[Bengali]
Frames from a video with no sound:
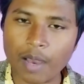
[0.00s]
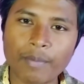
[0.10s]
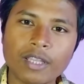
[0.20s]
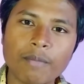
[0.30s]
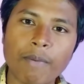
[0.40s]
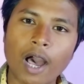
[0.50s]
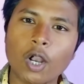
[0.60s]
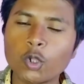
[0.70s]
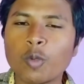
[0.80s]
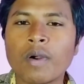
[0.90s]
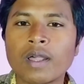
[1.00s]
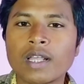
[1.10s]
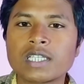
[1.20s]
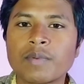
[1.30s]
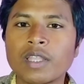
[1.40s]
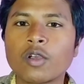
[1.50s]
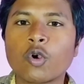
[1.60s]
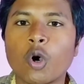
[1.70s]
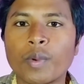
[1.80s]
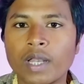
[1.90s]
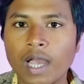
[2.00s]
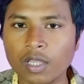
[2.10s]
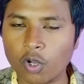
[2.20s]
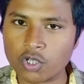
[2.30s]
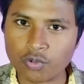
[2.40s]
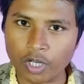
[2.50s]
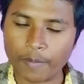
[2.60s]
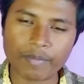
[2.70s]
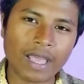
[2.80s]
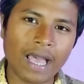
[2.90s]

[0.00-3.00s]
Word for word: আমাদের ভারত ও বাংলাদেশের বাজারে কবে নাগাদ লঞ্চ করে